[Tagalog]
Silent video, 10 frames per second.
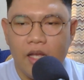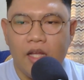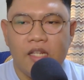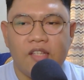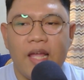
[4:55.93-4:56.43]

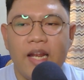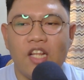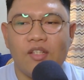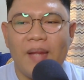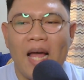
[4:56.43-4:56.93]
The
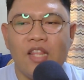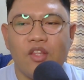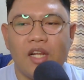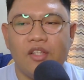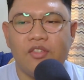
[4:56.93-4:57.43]
Senate's plan to
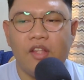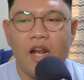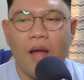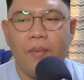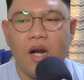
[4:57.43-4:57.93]
reduce the
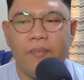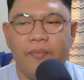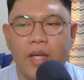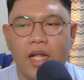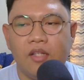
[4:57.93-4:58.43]
number of
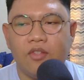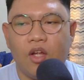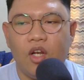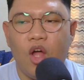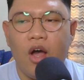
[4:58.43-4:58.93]
bills
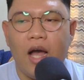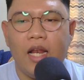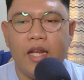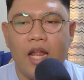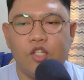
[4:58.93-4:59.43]
on
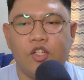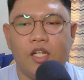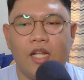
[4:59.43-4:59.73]
local and national